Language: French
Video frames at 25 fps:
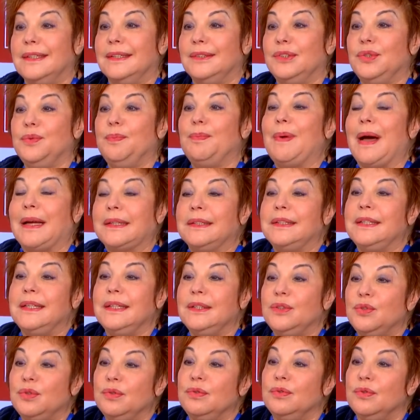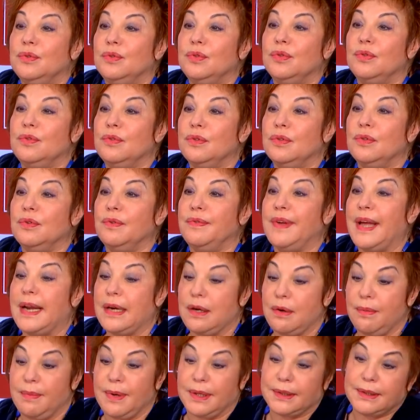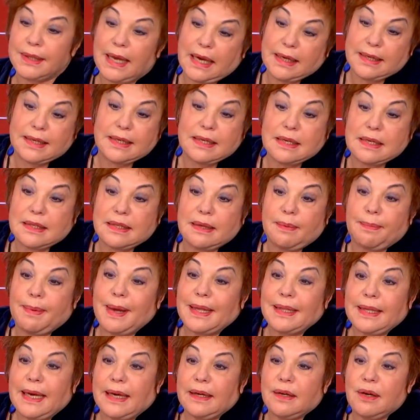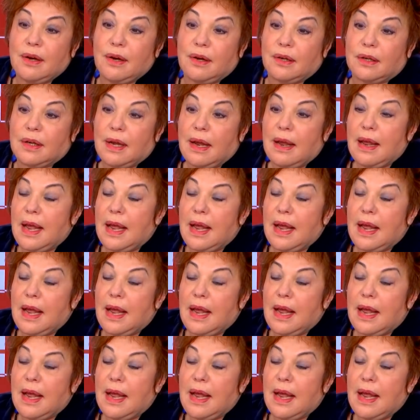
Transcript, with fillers: du parti du, du gouvernemental qui n'étaient pas d'accord.